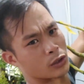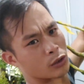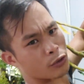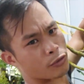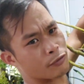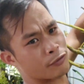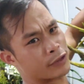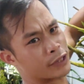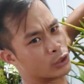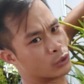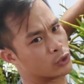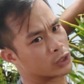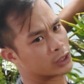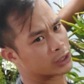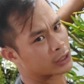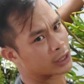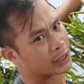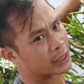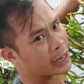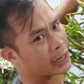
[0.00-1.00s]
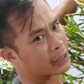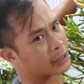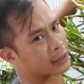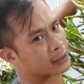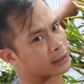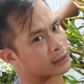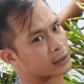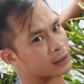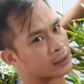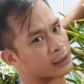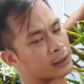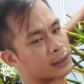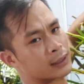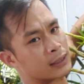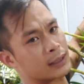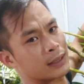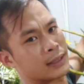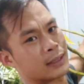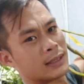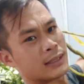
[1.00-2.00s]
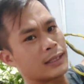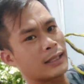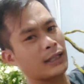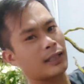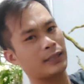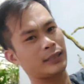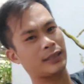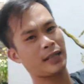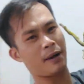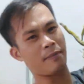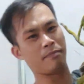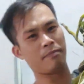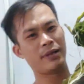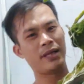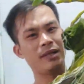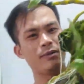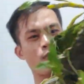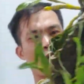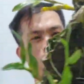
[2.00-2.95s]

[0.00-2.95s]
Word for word: nó phiêu như thế này Đấy, thẩm mỹ